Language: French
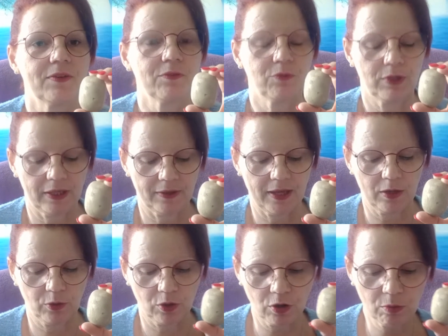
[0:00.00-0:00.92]
Voilà.
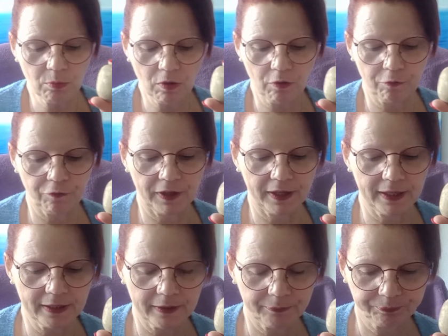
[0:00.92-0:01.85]
Alors, comment
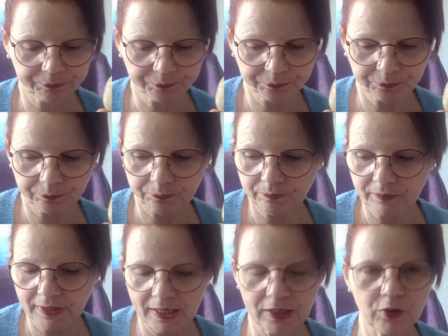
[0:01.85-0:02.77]
faire
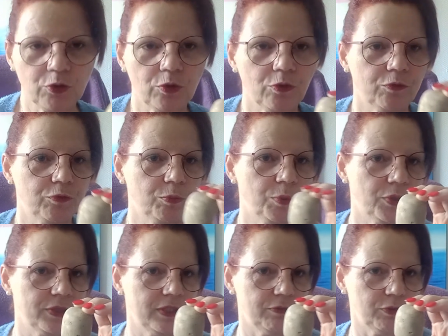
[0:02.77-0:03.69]
Alors, vous
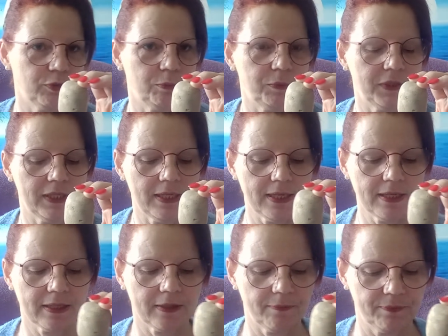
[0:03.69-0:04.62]
prenez votre
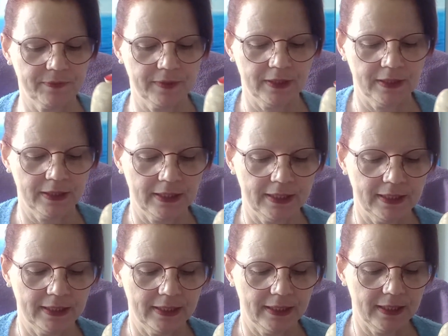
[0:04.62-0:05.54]
pierre,
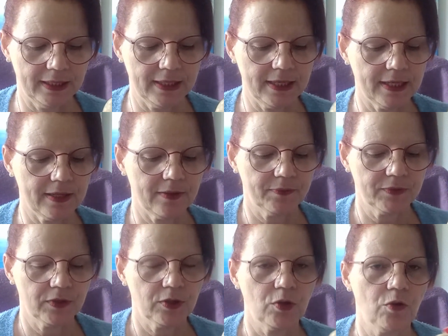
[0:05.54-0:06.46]
et
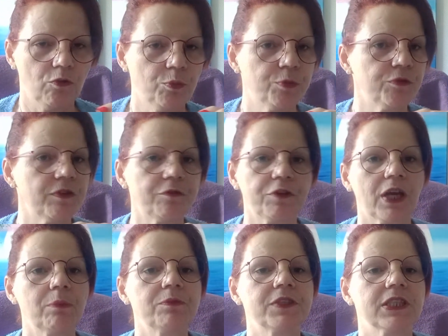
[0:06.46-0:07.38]
vous pouvez
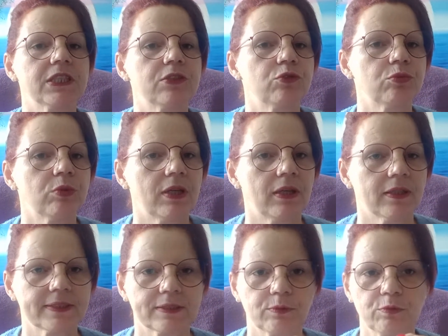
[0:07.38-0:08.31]
faire un petit rituel.
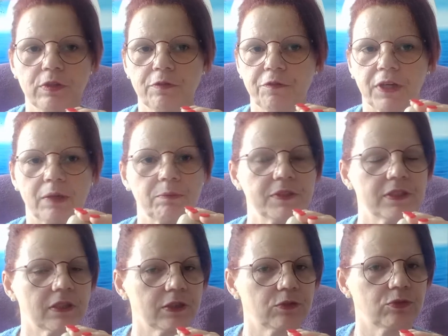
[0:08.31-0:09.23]
Hein. si vous voulez faire un
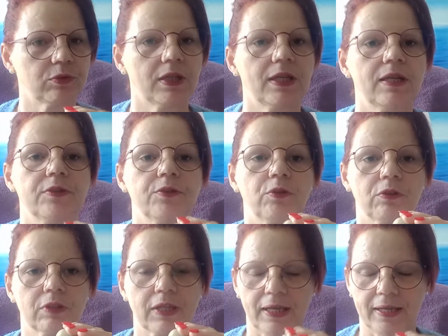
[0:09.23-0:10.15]
petit rituel
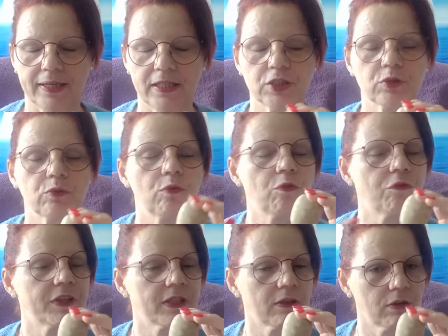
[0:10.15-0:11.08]
d'ancrage, donc vous
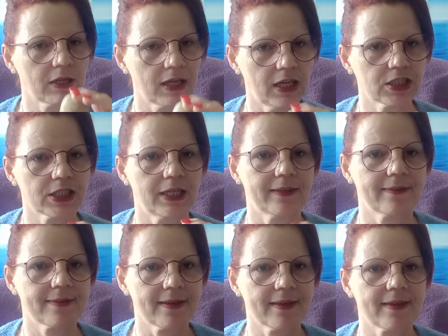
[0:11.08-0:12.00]
faites l'ancrage à la
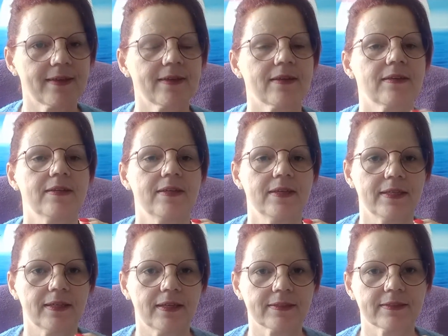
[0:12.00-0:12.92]
terre,
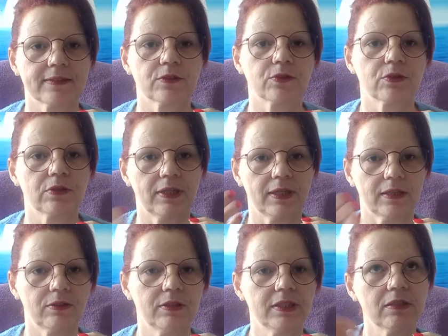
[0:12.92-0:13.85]
ainsi que la
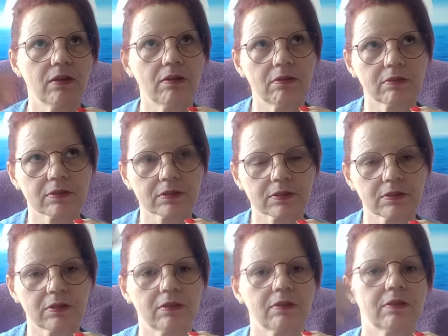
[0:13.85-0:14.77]
reliance
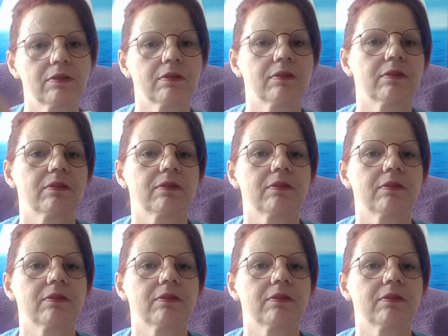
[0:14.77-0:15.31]
euh,